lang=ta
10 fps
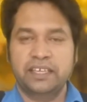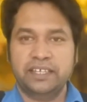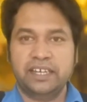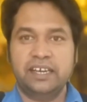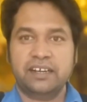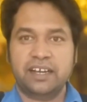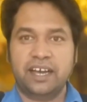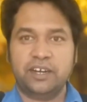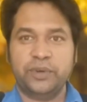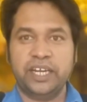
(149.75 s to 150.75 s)
இதுக்கெல்லாம்
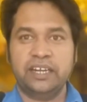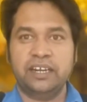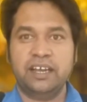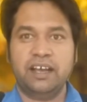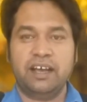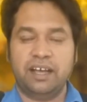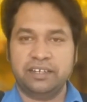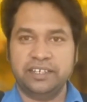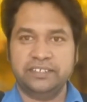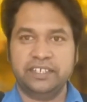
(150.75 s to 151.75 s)
காரணம் என்னென்னா
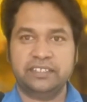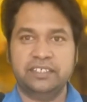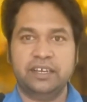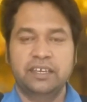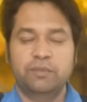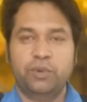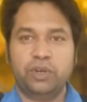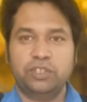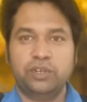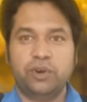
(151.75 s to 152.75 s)
அக்னி சக்தி தான் இப்போ
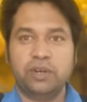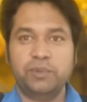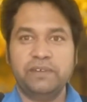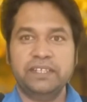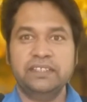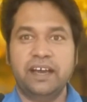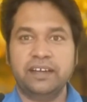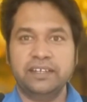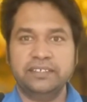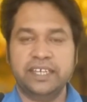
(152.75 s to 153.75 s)
ஒருத்தர் உடம்புல வந்து
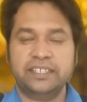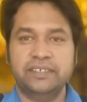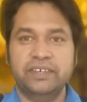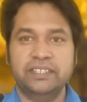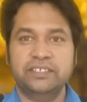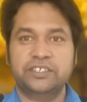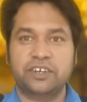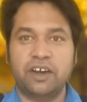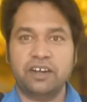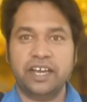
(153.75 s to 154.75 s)
அக்னி சக்தி வந்து
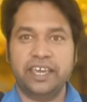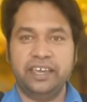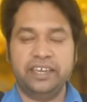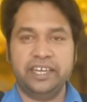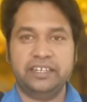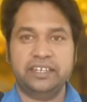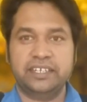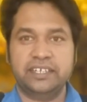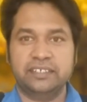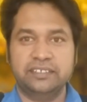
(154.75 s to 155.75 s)
ஸ்ட்ராங்காக இயங்கிட்டு
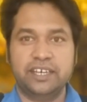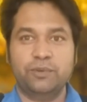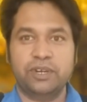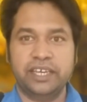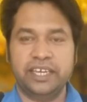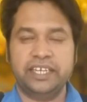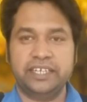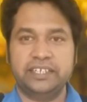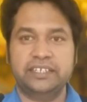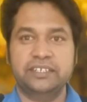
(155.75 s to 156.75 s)
இருக்குது அதுதான் அவங்கள
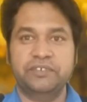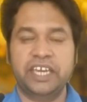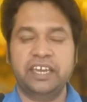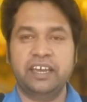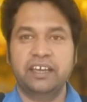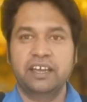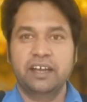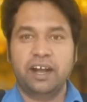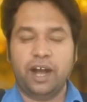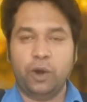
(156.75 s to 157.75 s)
இயக்கிட்டு இருக்குன்னு வைங்க
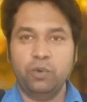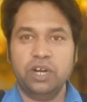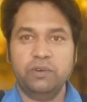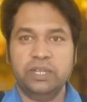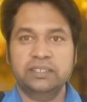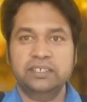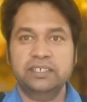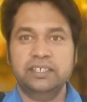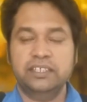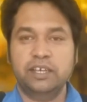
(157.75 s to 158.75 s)
அவங்க வந்து
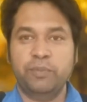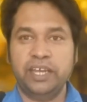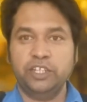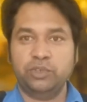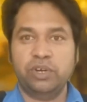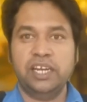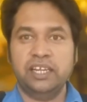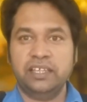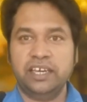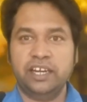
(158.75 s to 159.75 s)
இந்த மாதிரி
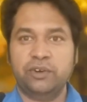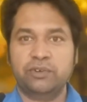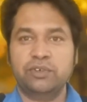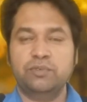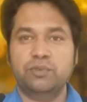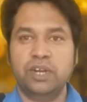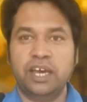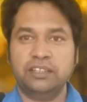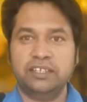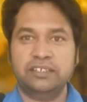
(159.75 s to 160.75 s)
தொழிலில் தான் இருக்கணும்
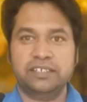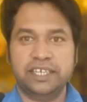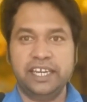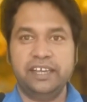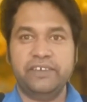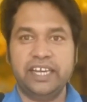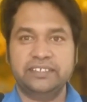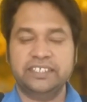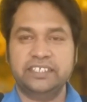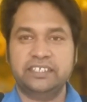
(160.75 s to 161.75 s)
இன்னொருத்தருக்கு கீழே வேலை
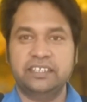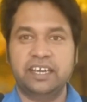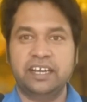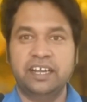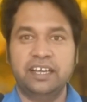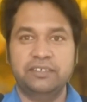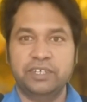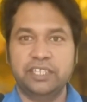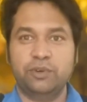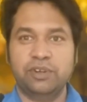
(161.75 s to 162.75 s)
செஞ்சுட்டு இருந்தாங்கன்னா அது
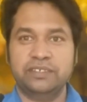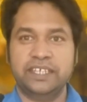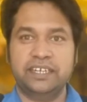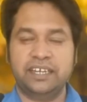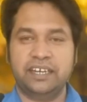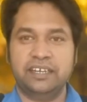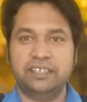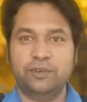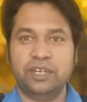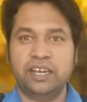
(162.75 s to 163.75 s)
வந்து அவங்களுக்கு செட்
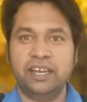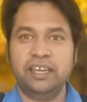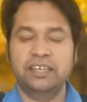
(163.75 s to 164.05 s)
ஆகாது அவங்களால